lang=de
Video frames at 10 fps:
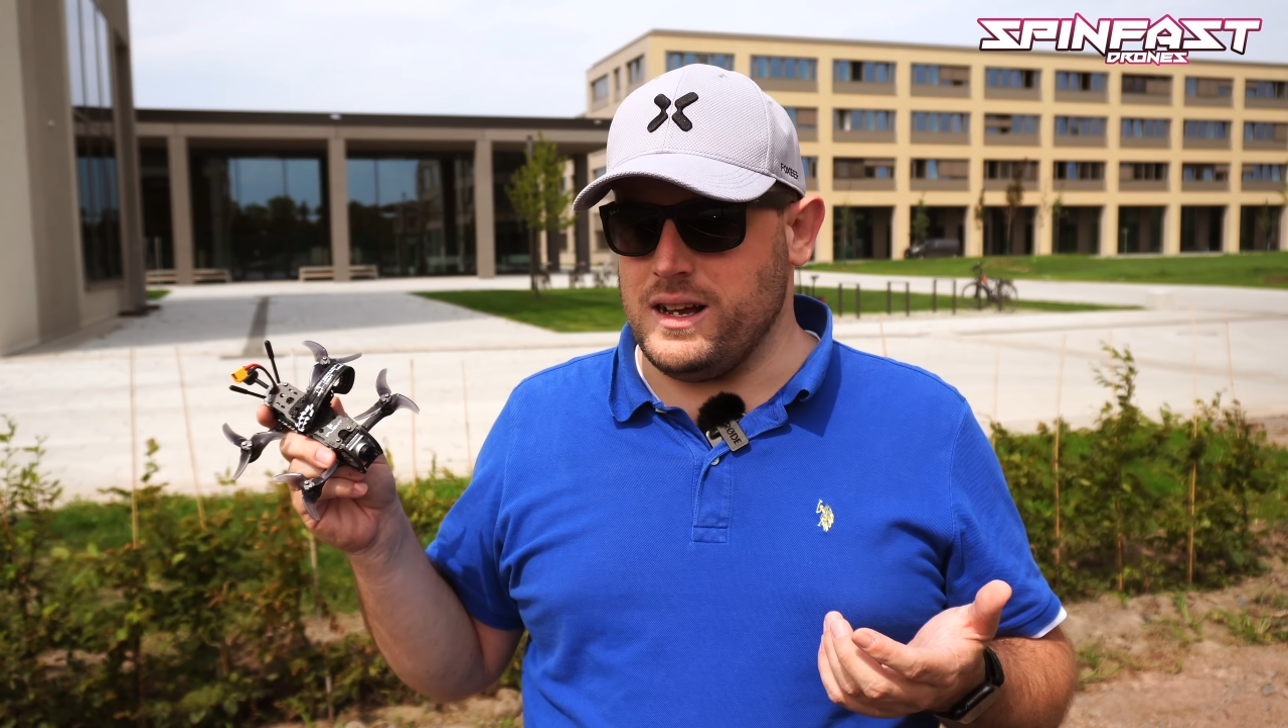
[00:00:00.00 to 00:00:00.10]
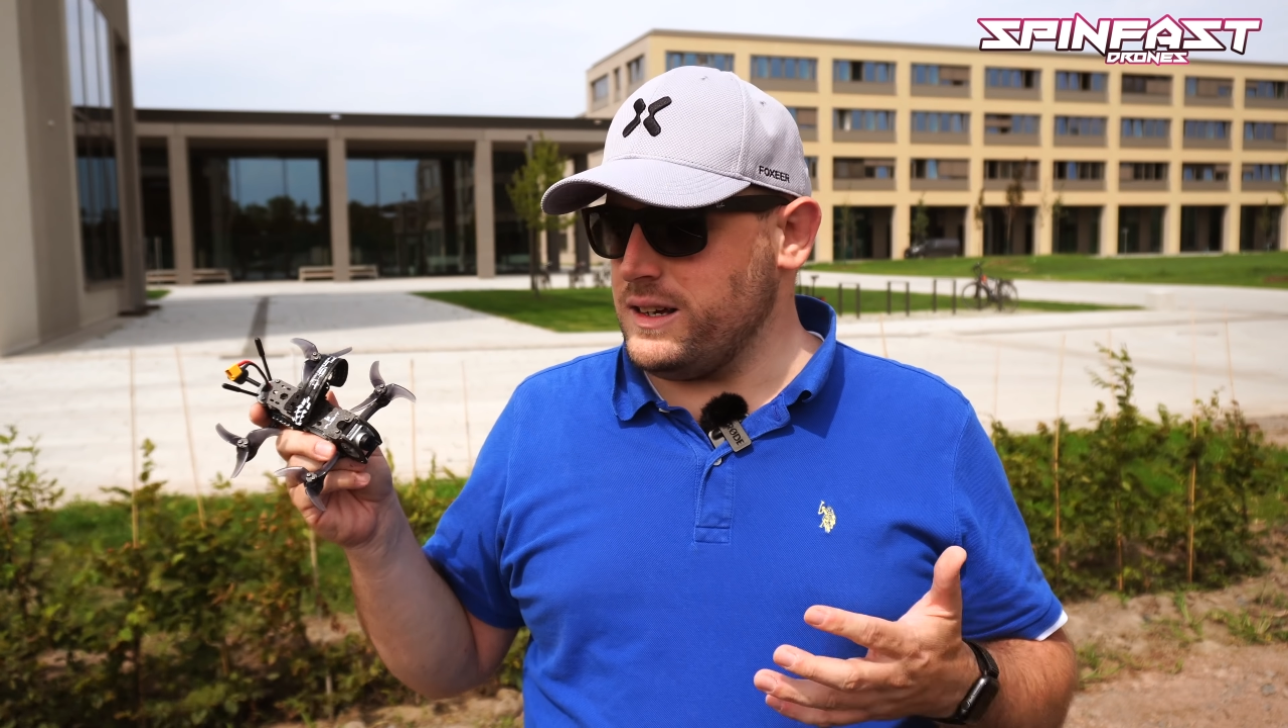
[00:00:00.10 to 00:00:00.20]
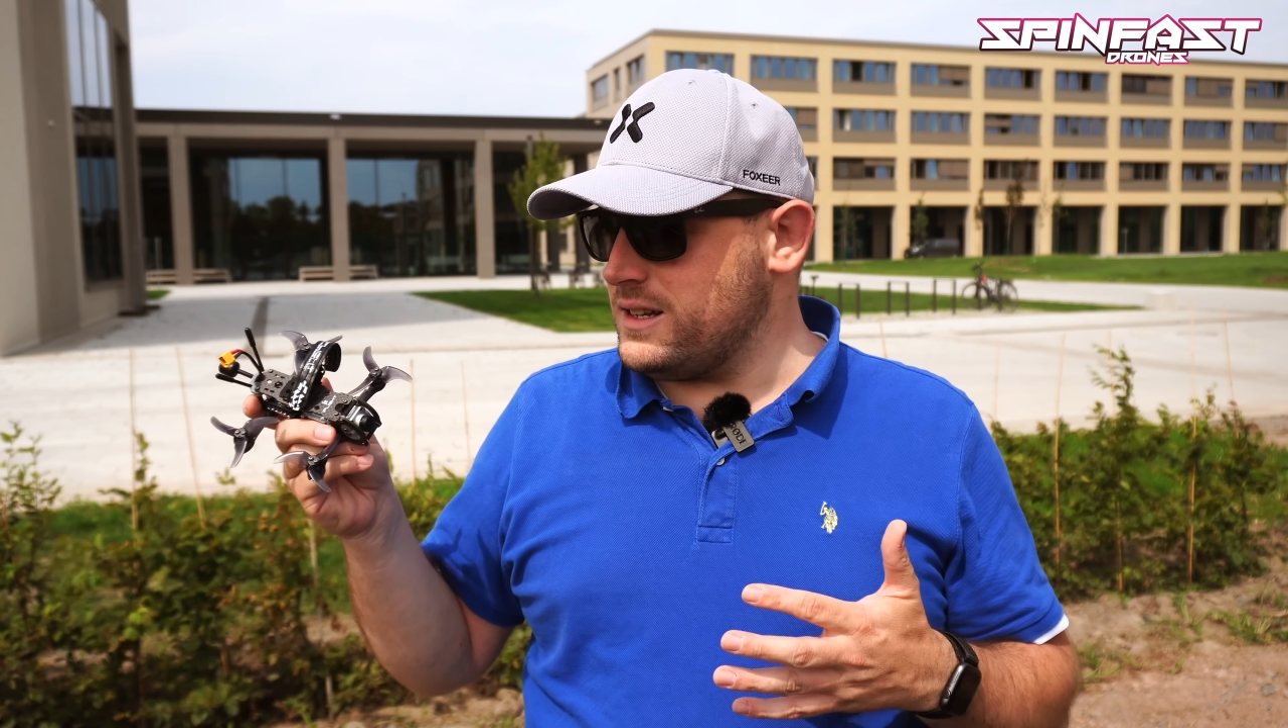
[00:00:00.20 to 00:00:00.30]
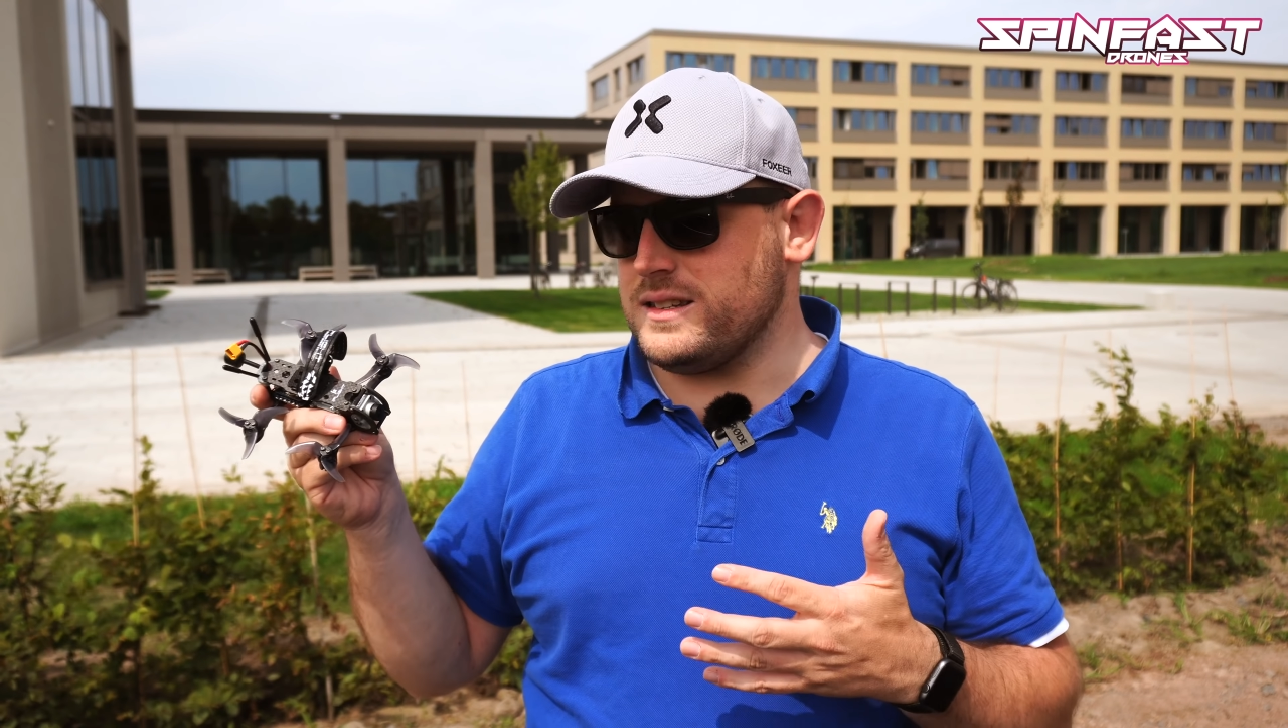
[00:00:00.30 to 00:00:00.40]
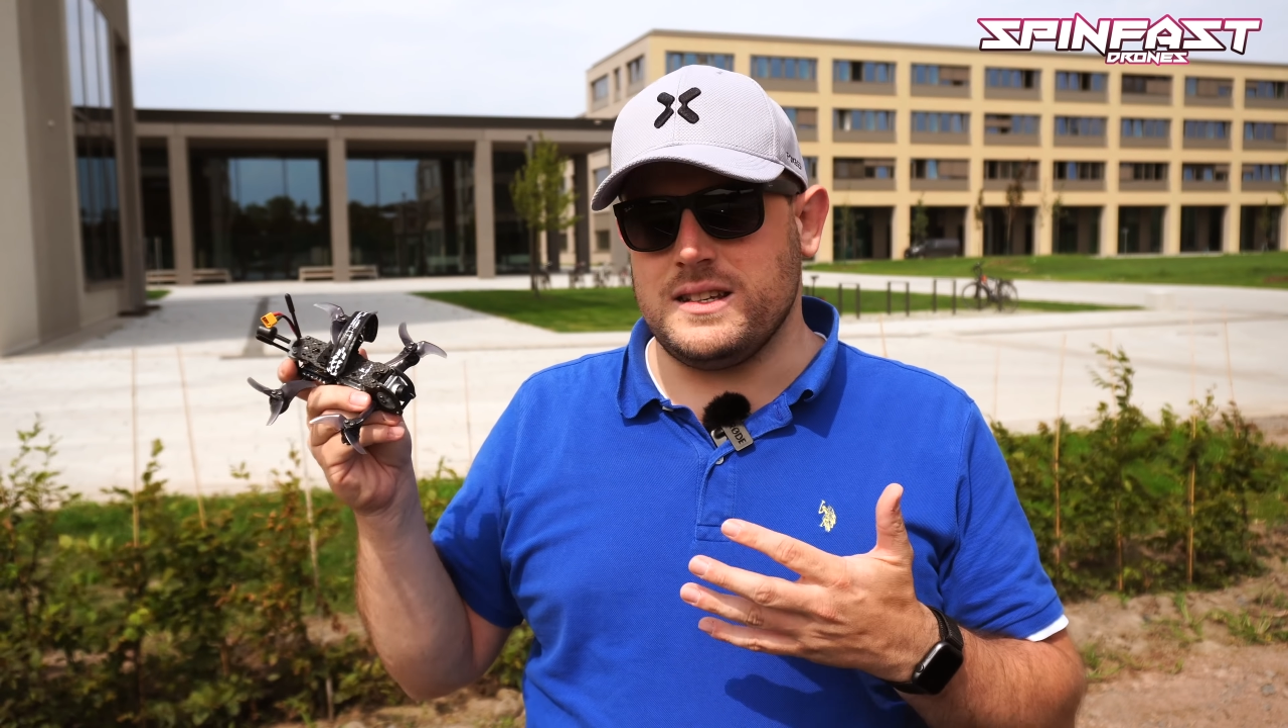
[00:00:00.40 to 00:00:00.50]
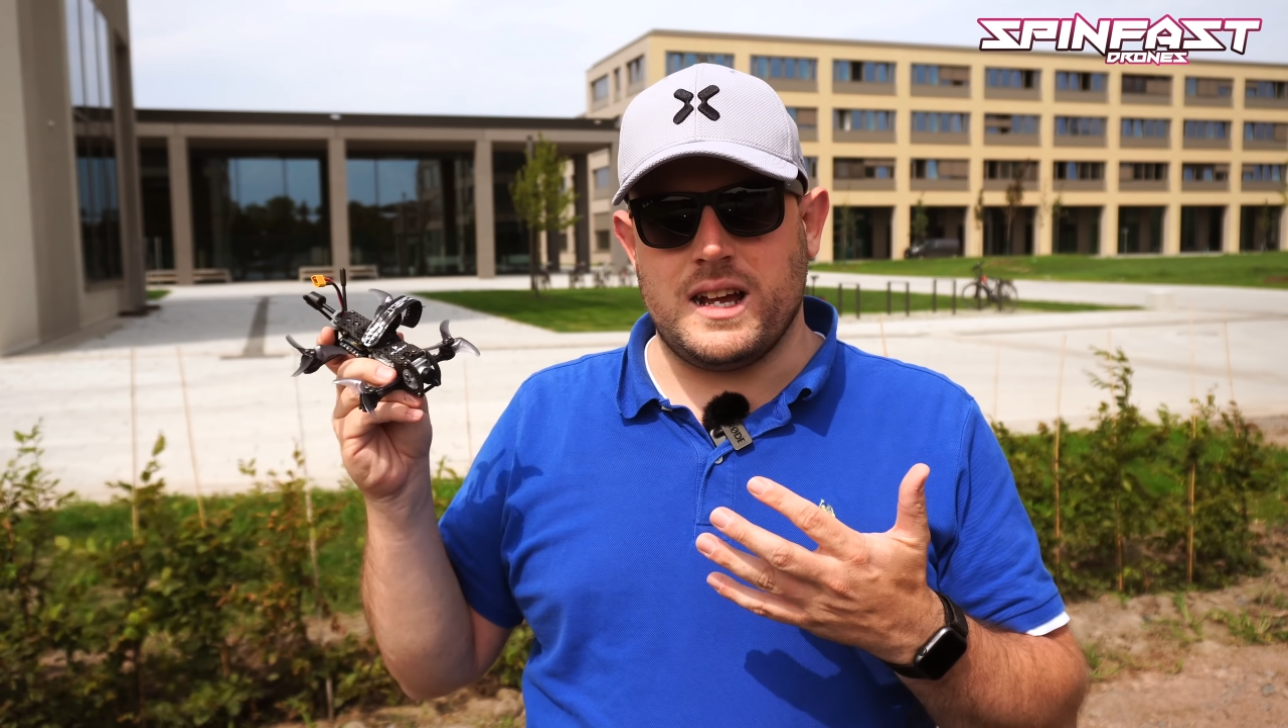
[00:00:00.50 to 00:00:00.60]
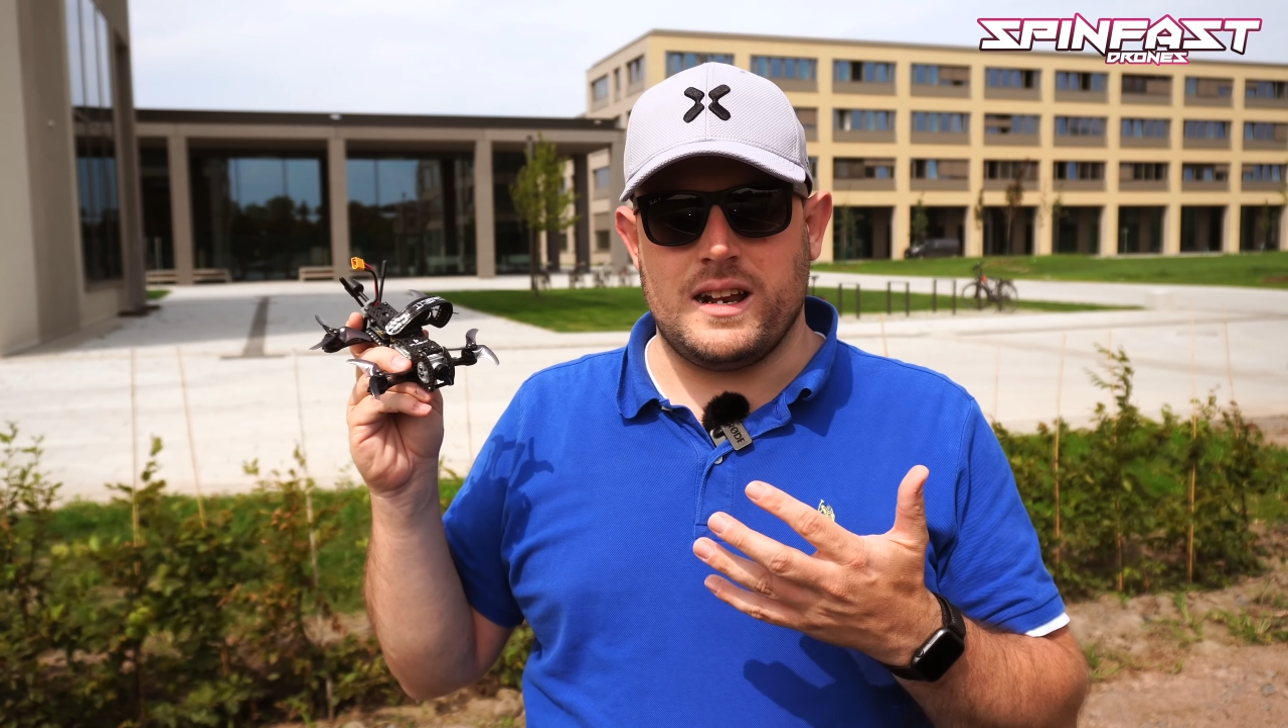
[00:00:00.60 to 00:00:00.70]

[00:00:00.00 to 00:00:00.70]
Er richtet sich